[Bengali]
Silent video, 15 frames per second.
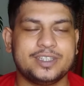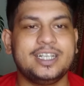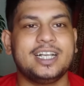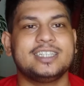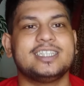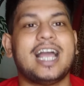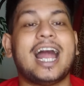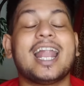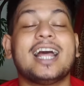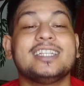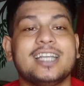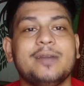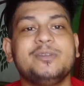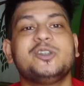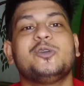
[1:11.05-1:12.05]
ঠিক আছে আর
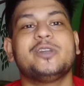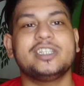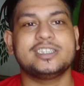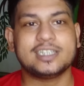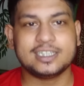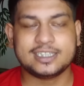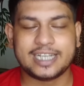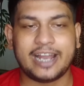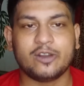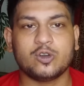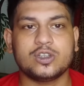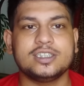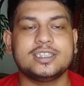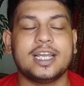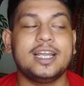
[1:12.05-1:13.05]
আজকে আমি তোমাদের সাথে শেয়ার
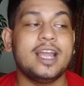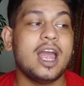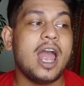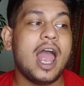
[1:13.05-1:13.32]
করতে চাই